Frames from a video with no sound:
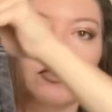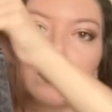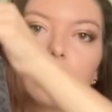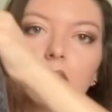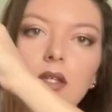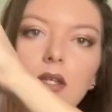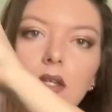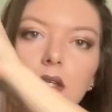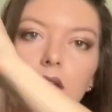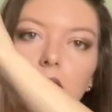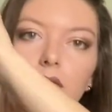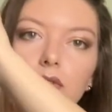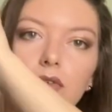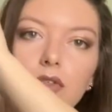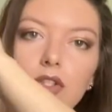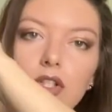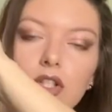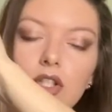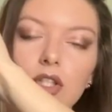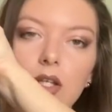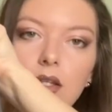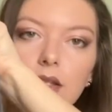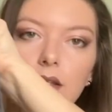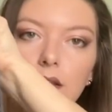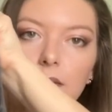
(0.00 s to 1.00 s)
такие вот
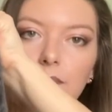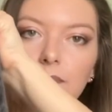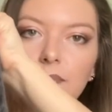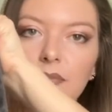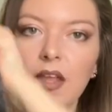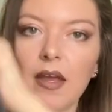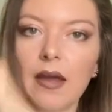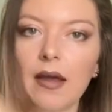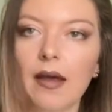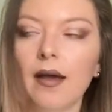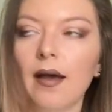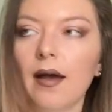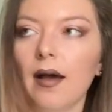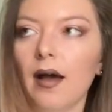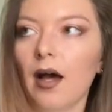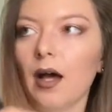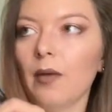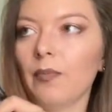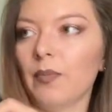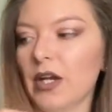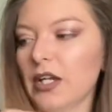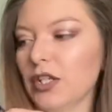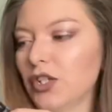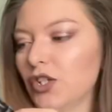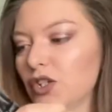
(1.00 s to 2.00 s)
штаны.
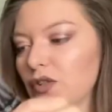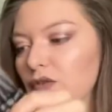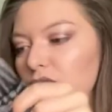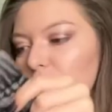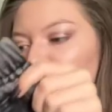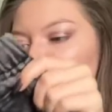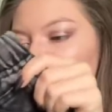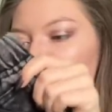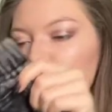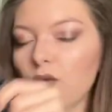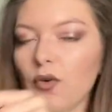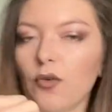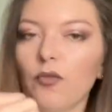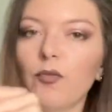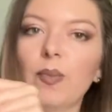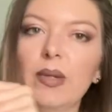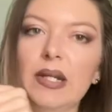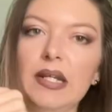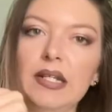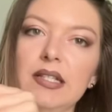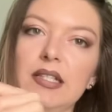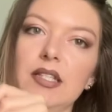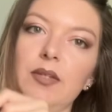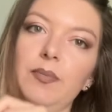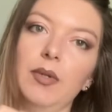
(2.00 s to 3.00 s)
Опять же, все в
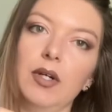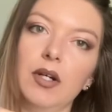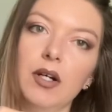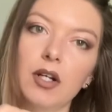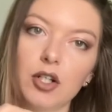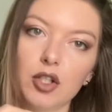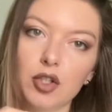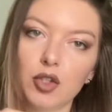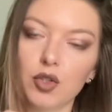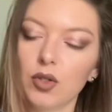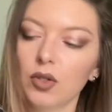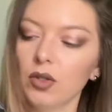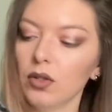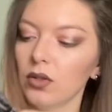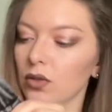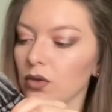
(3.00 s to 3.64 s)
принципе хорошо,